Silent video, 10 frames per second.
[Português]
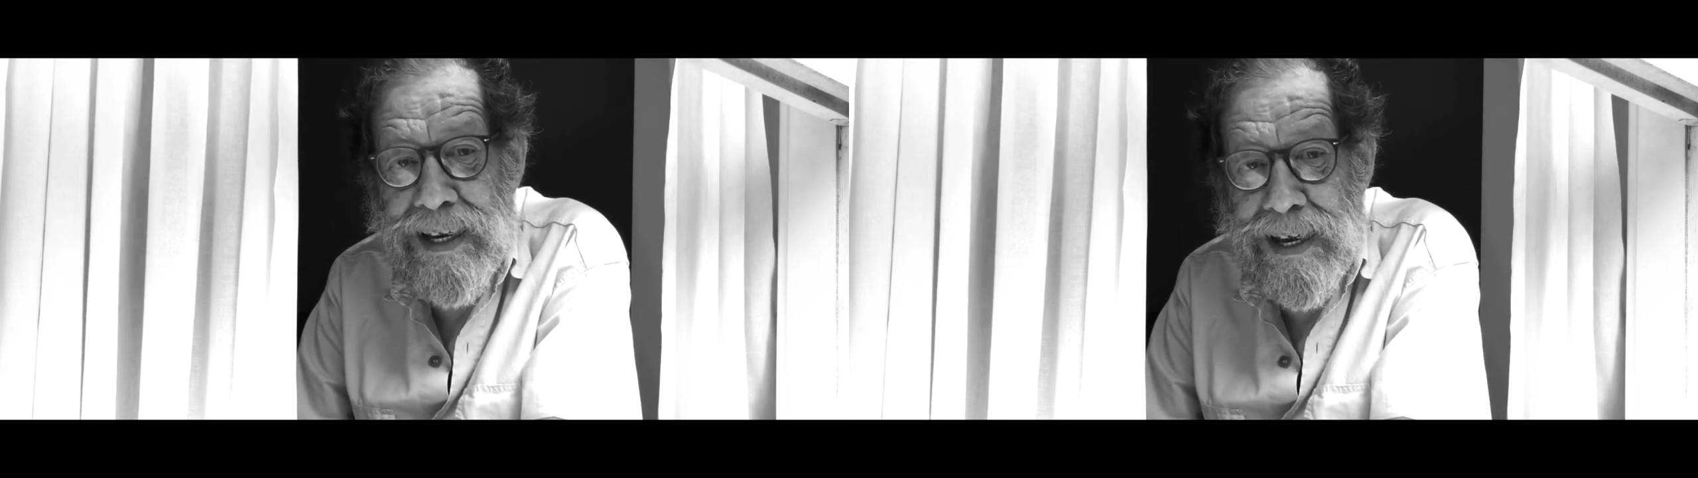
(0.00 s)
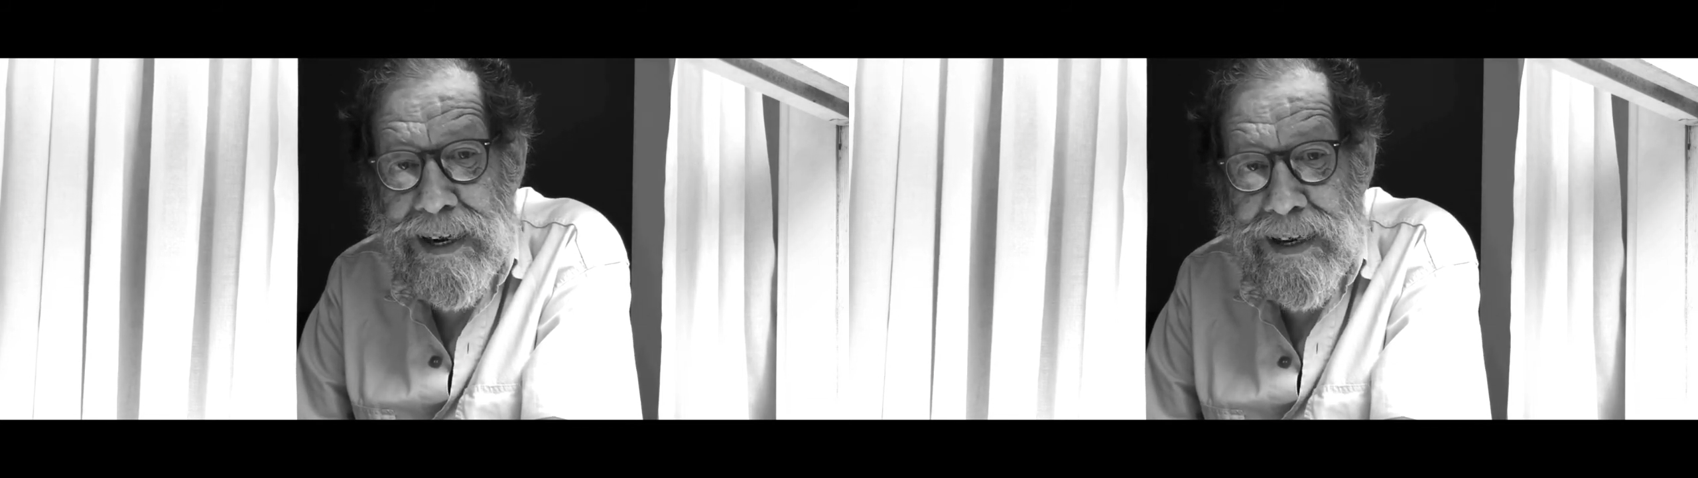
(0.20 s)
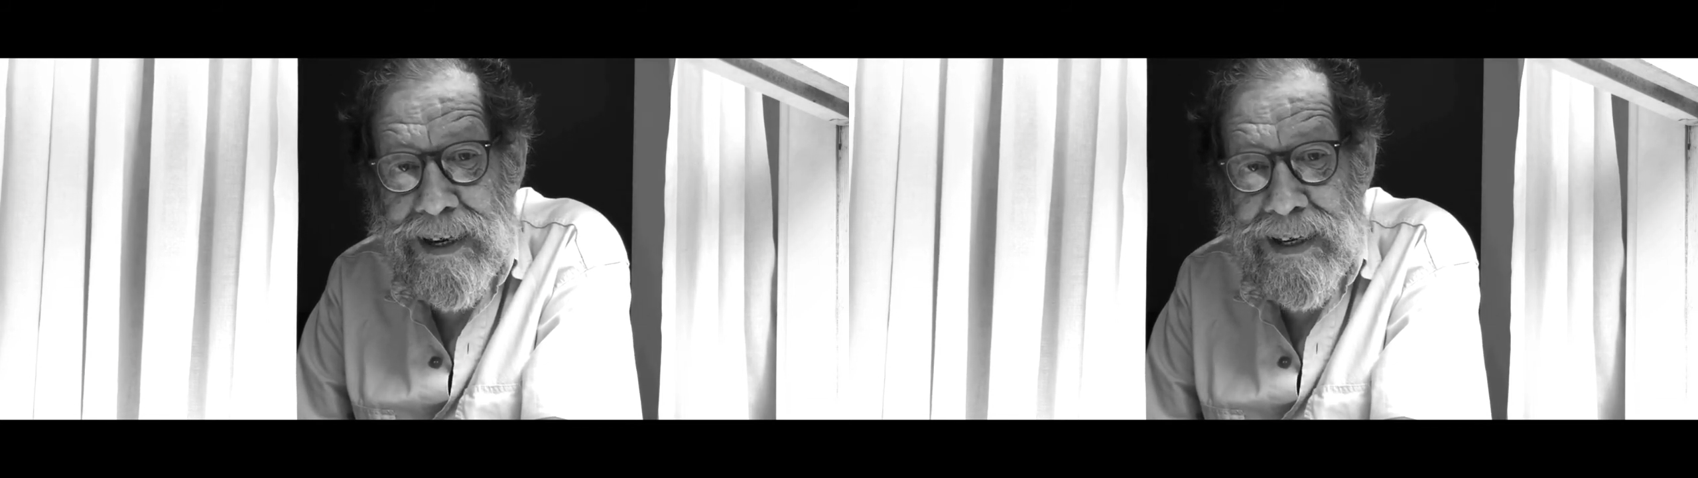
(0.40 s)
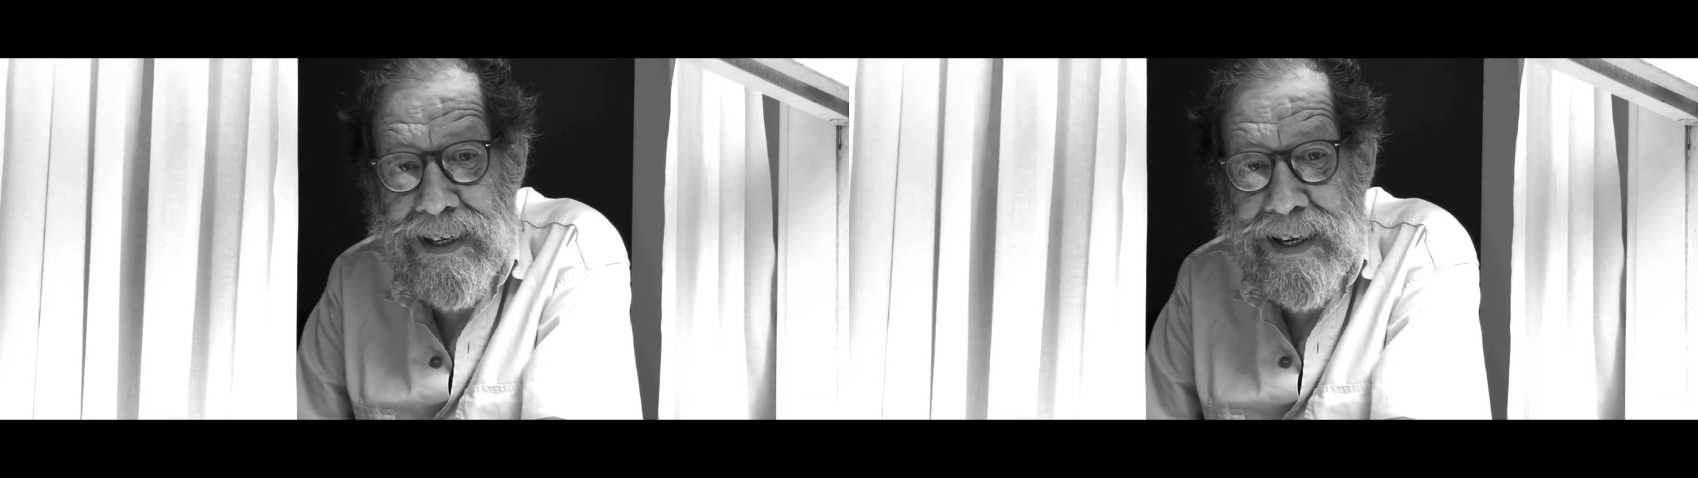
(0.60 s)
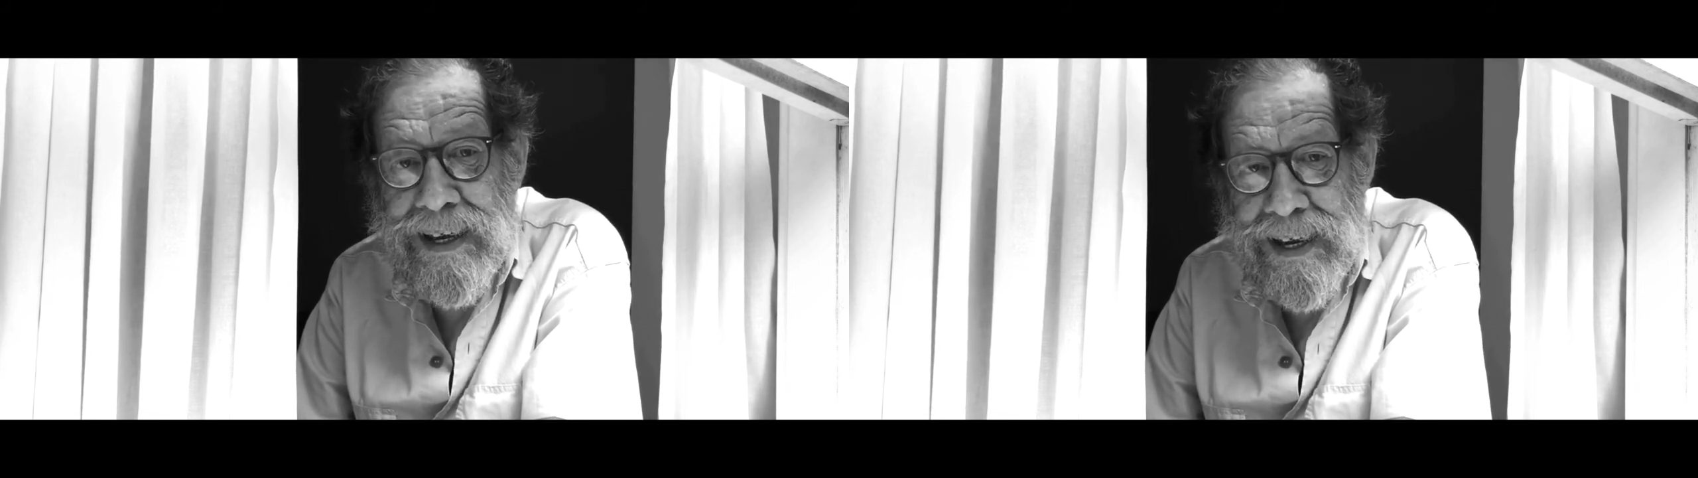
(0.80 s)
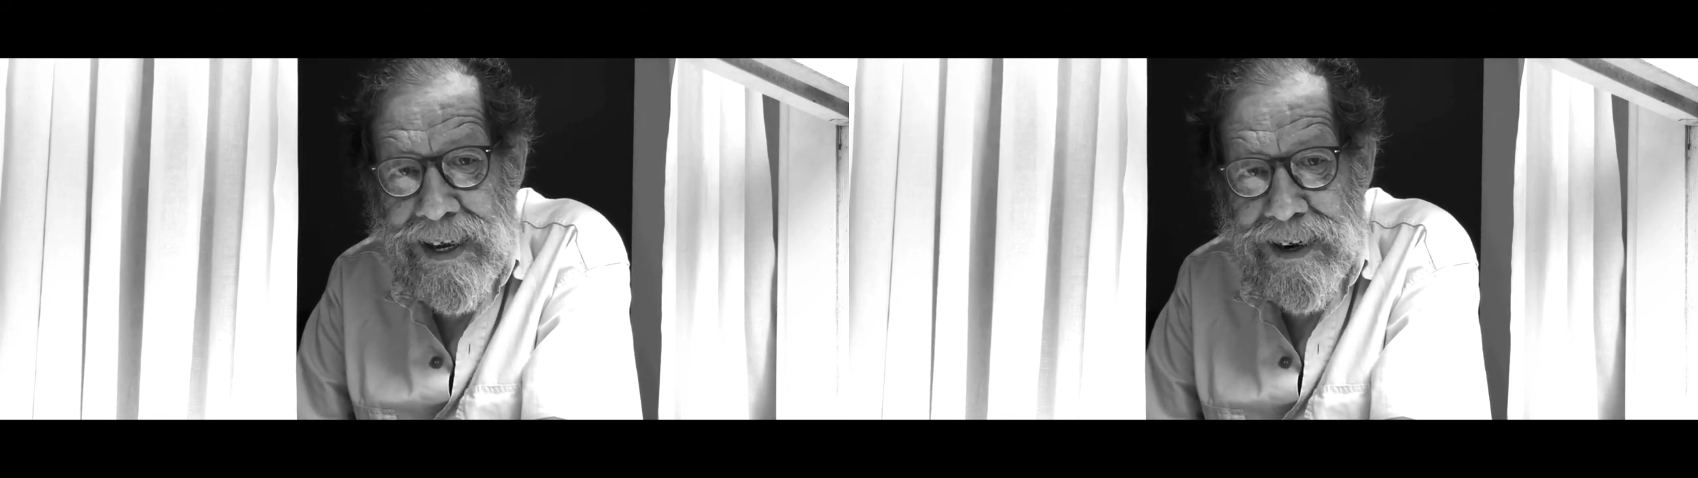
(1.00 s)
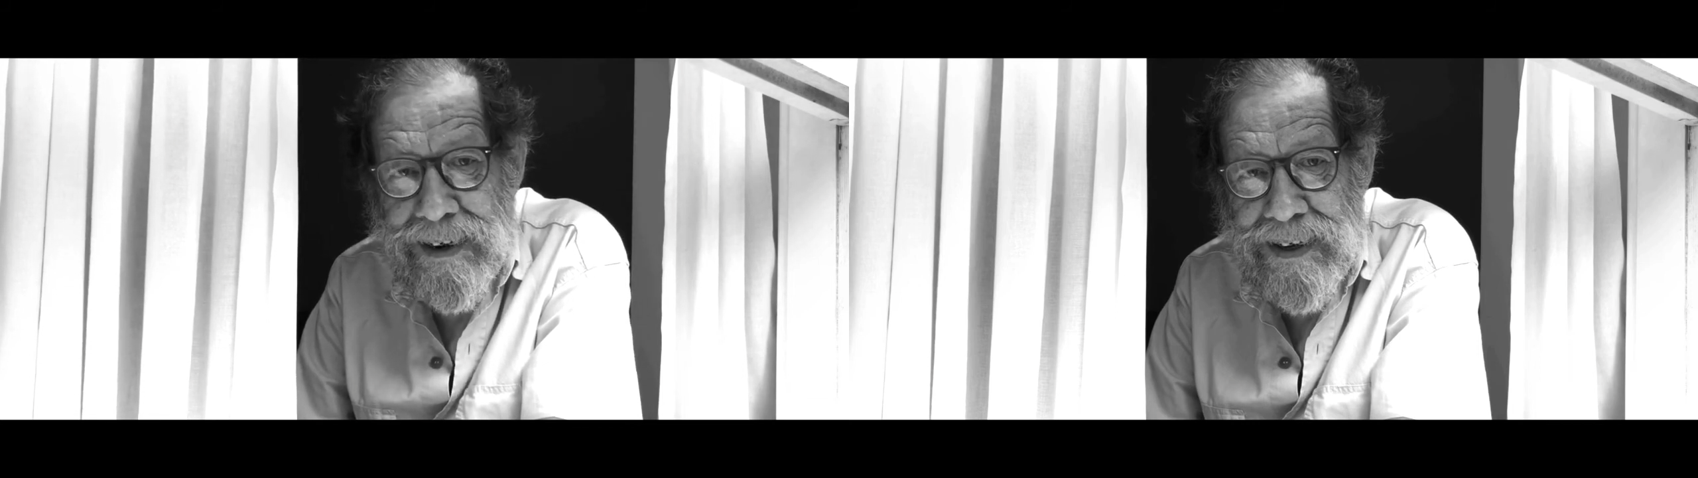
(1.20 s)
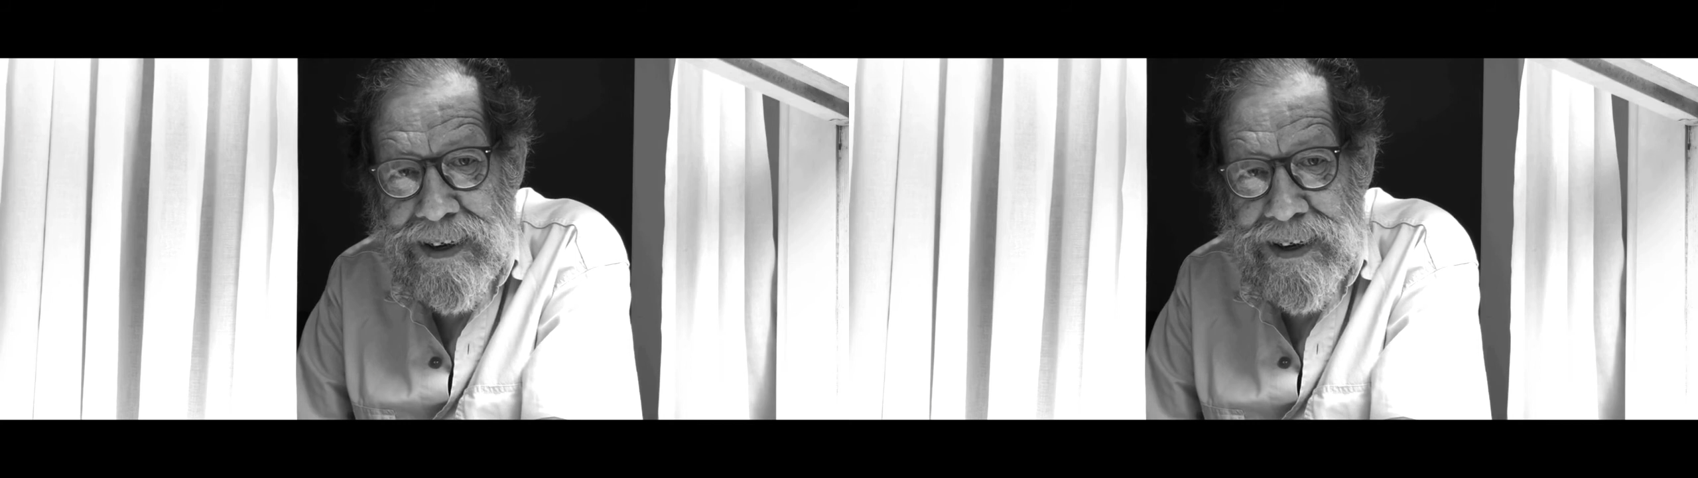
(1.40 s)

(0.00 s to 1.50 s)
era quem era